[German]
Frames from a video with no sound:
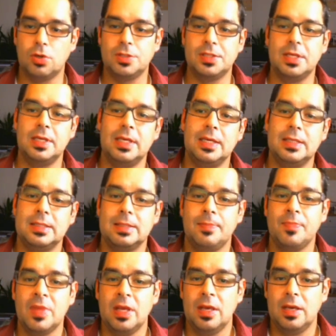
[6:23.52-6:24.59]
kostet
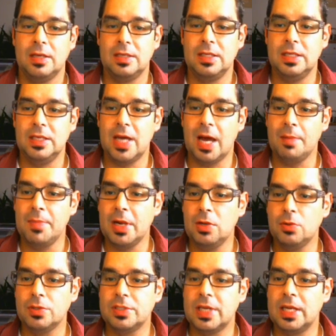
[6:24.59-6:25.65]
es. Die
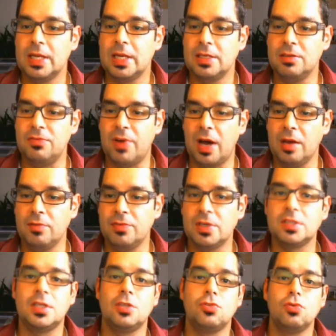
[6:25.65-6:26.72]
Anmeldung ist relativ
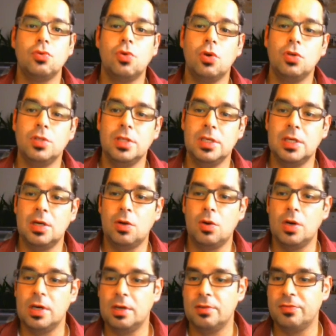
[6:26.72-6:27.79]
einfach. Dazu könnt ihr
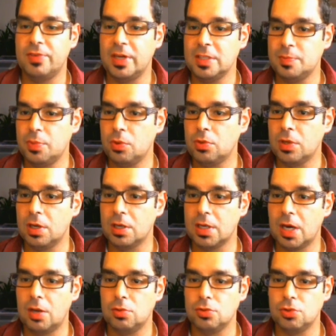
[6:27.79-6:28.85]
euer
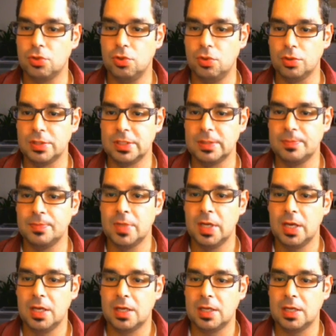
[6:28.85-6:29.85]
Facebook-Account nutzen.